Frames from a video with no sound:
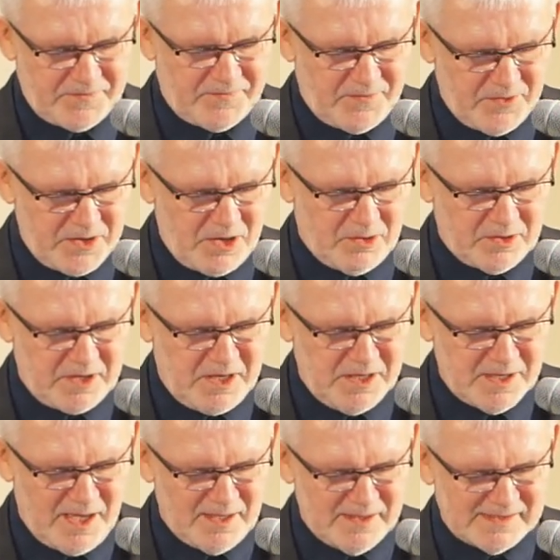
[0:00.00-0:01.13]
Twoje
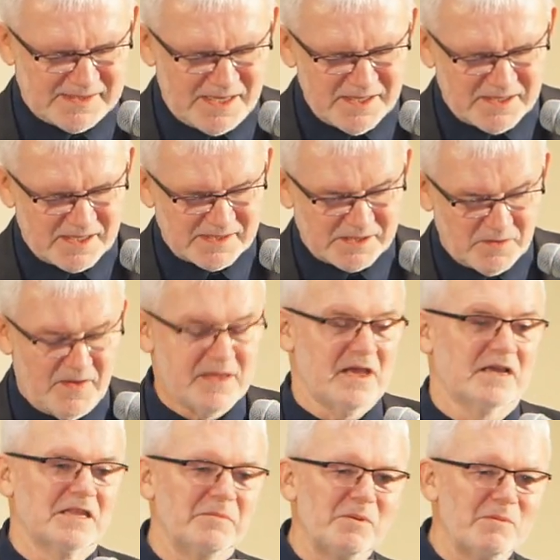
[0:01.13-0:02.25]
oryginalne
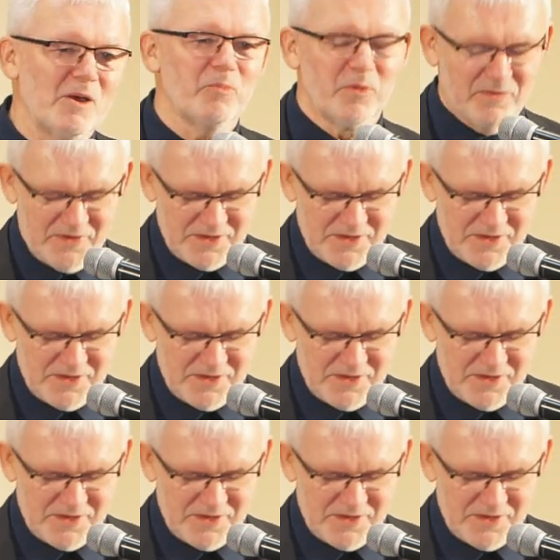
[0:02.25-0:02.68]
zainteresowania. Gdybym miał